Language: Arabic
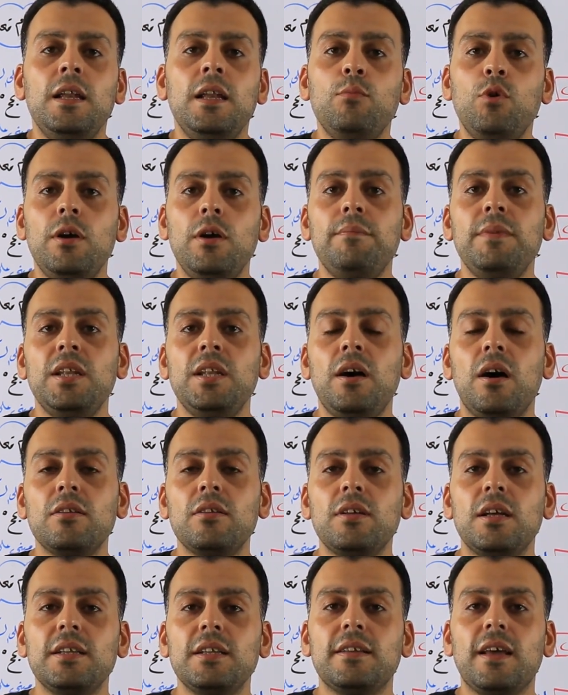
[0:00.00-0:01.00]
المهم
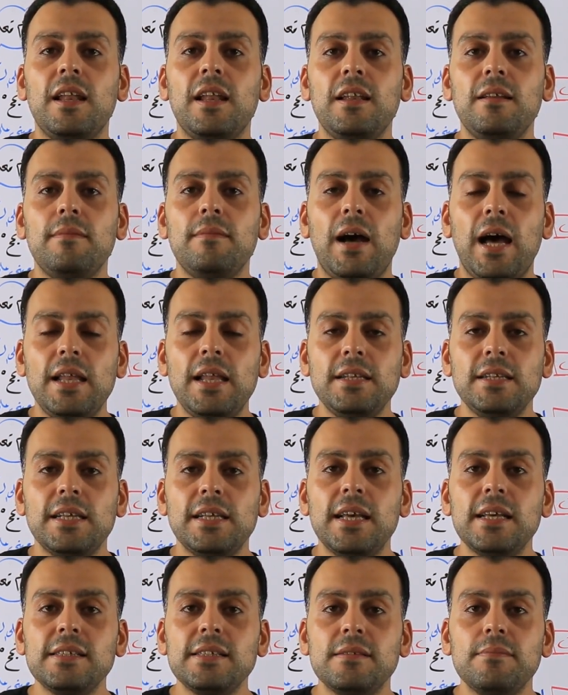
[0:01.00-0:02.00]
النهاردة هنتكلم
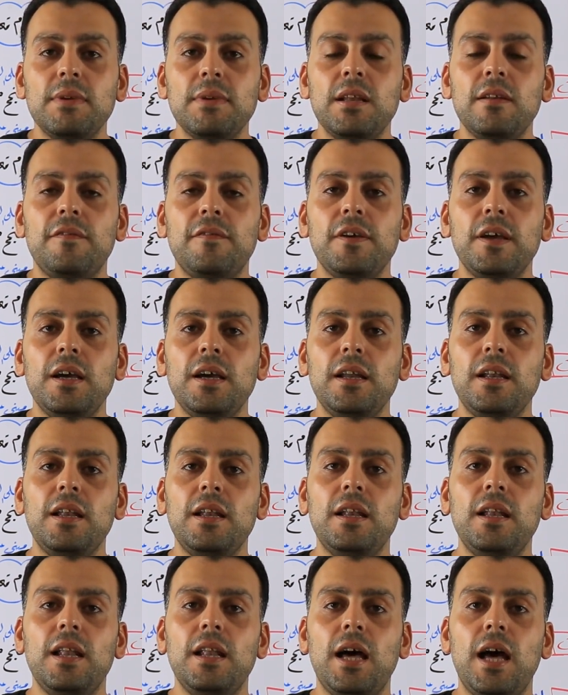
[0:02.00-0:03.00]
عن جزم
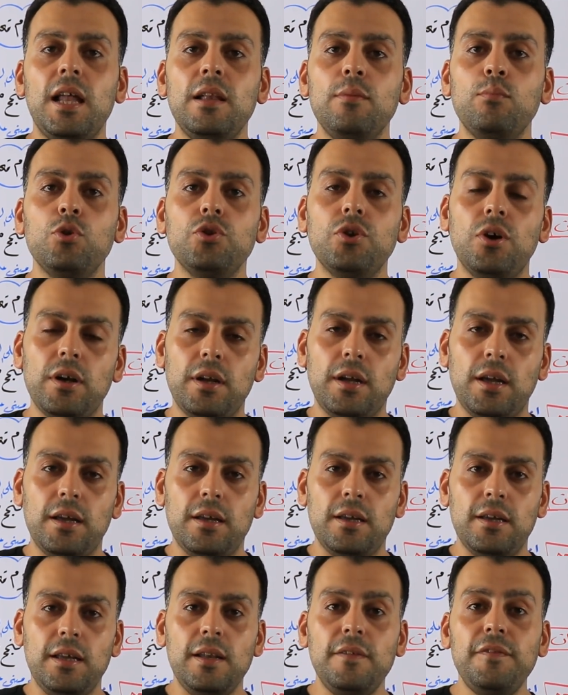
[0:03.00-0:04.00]
الفعل
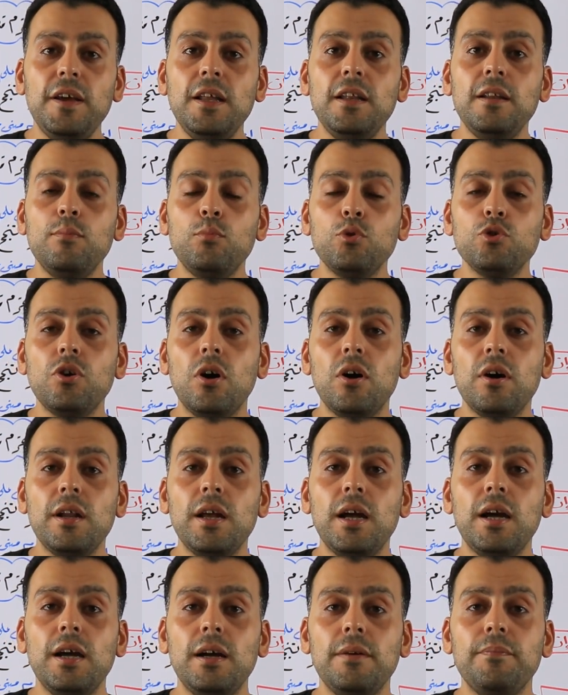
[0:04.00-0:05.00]
المضارع الفعل
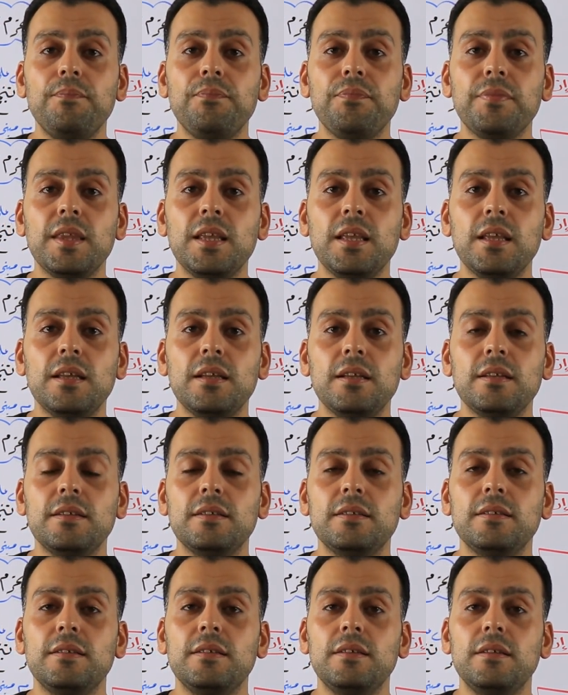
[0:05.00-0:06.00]
المضارع
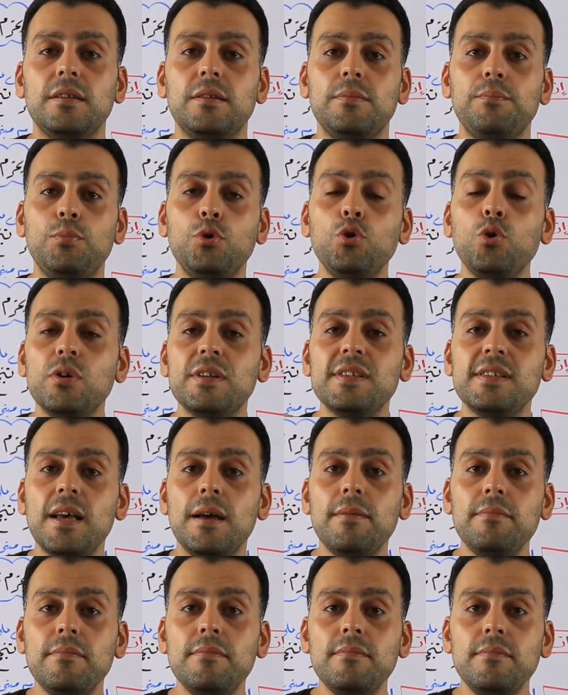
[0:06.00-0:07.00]

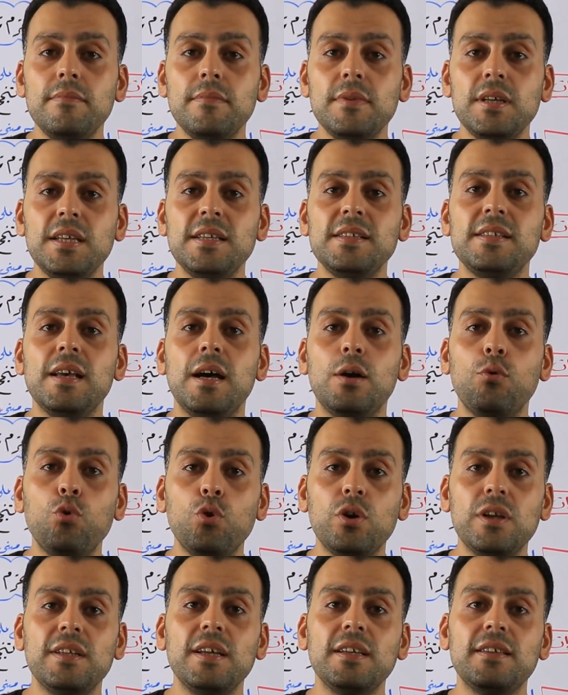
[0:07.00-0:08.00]
بيجزم إذا
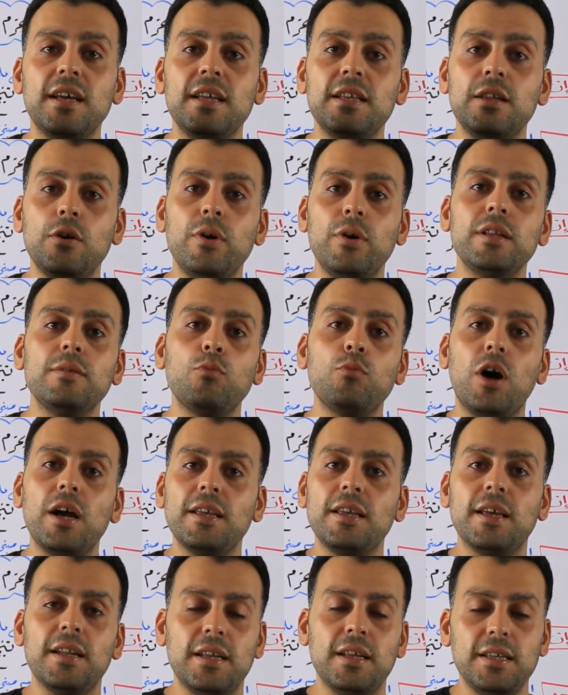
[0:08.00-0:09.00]
وجدت أدوات
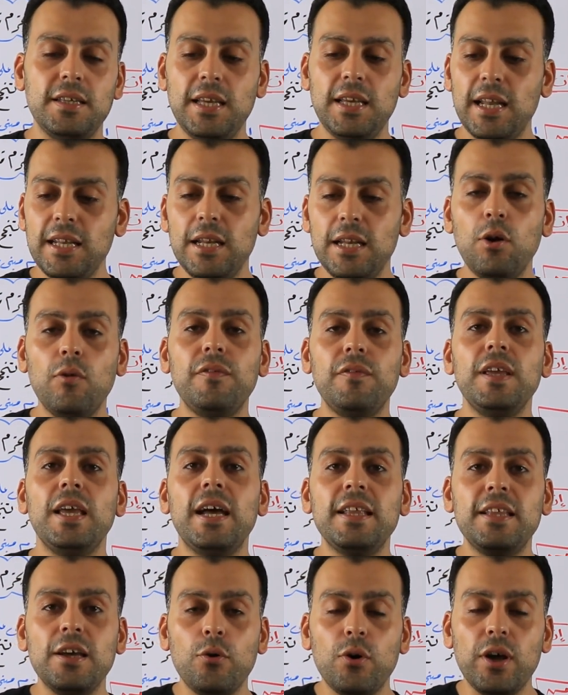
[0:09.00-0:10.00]
معينة يعني لو
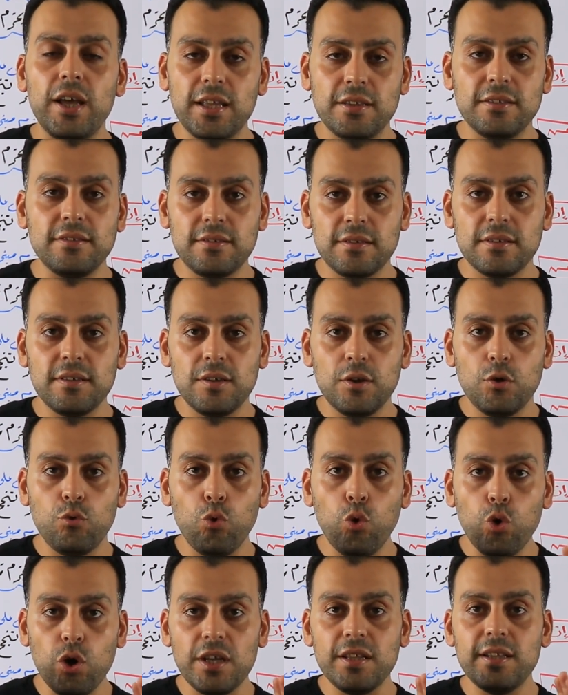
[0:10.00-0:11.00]
في أدوات
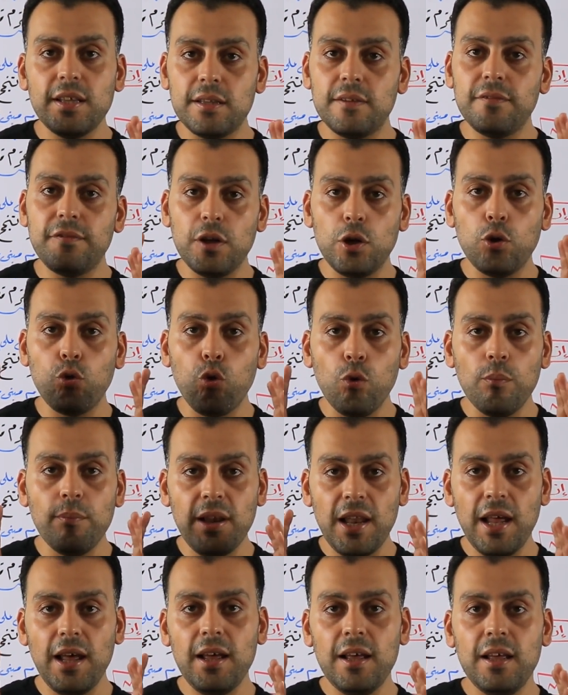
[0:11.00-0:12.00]
وجدت في
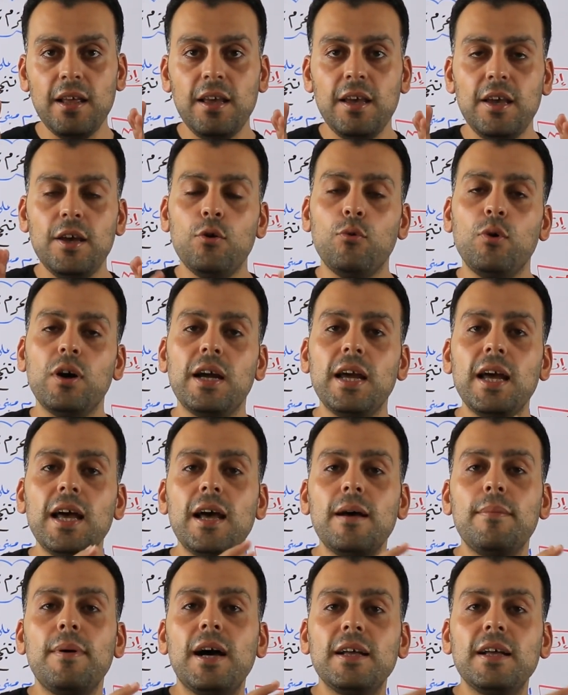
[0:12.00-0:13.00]
الجملة وجاء